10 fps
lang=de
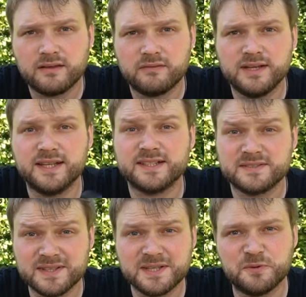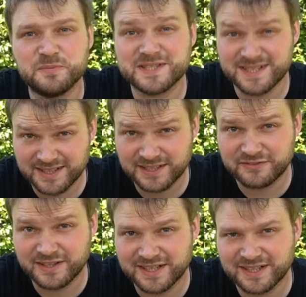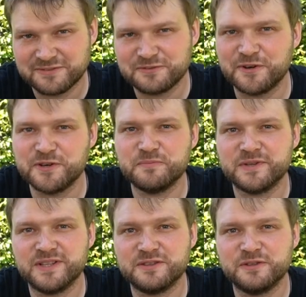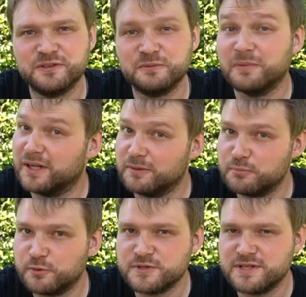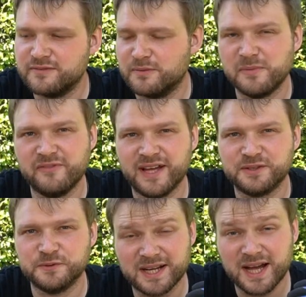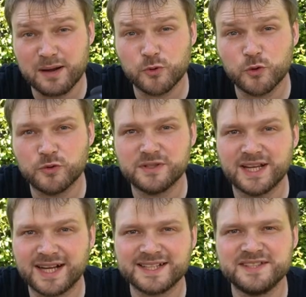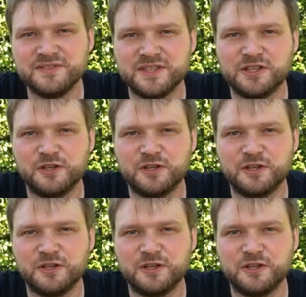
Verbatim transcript: Wenn dir das Video bis hierhin gefallen hat, freue ich mich natürlich über eine positive Bewertung, ein Abo und die aktivierte